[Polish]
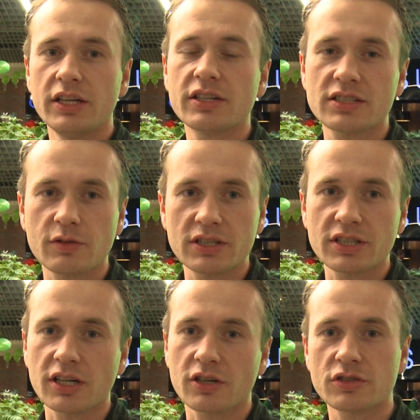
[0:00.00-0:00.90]
i
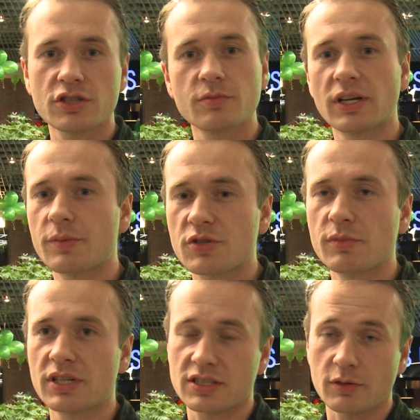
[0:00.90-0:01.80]
restauracje krakowskie są
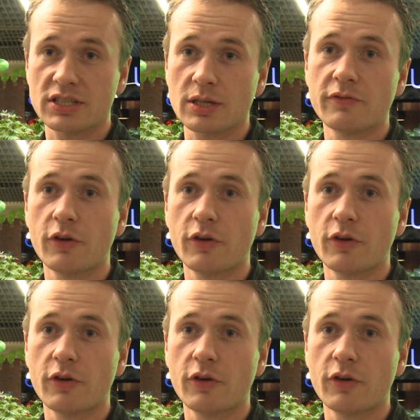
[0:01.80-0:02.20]
najlepszymi restauracjami w